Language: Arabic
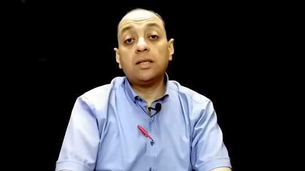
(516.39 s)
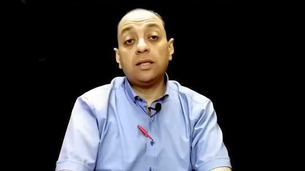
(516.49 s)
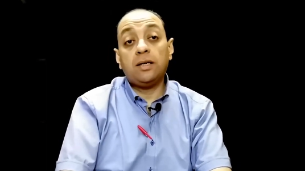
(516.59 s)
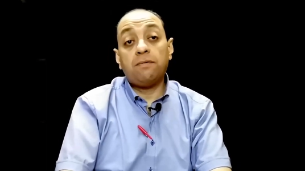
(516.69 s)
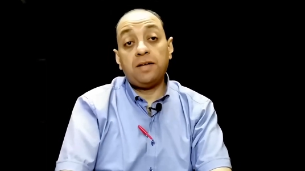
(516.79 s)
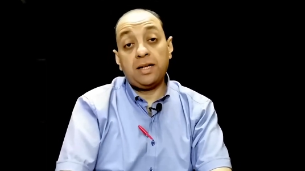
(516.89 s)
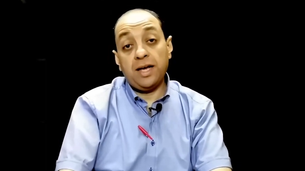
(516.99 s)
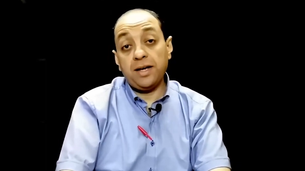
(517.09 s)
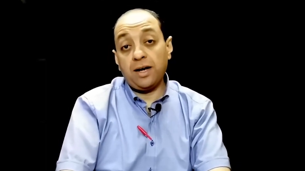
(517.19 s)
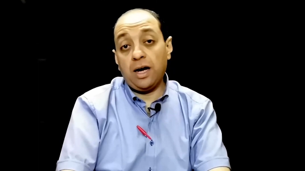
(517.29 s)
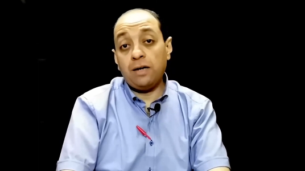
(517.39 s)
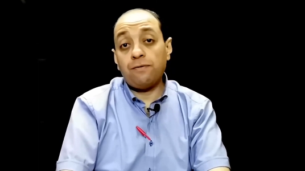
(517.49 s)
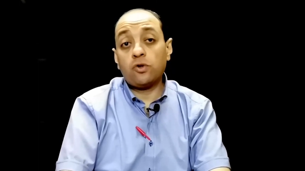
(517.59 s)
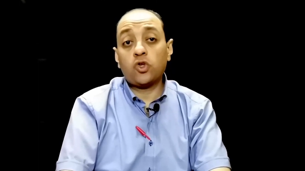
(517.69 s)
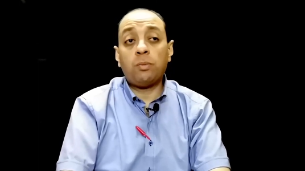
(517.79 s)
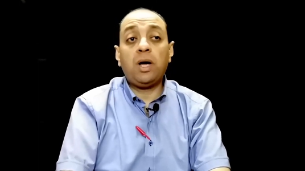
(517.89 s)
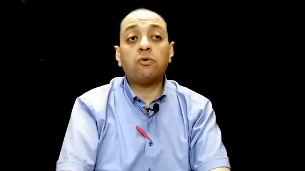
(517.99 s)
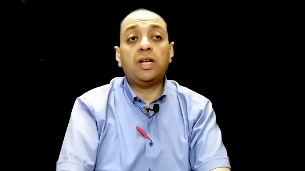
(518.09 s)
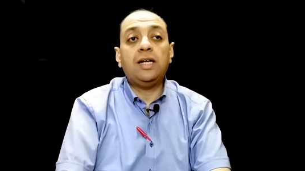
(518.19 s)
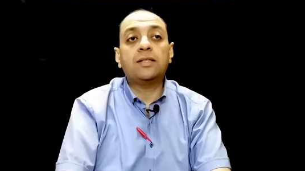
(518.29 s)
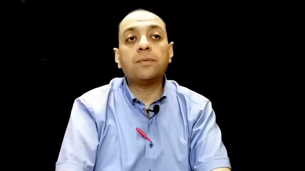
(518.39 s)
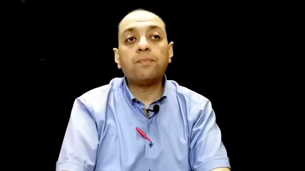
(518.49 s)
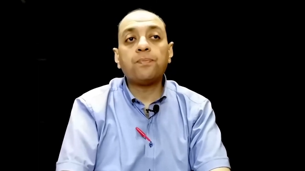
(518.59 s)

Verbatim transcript: في يناير 1903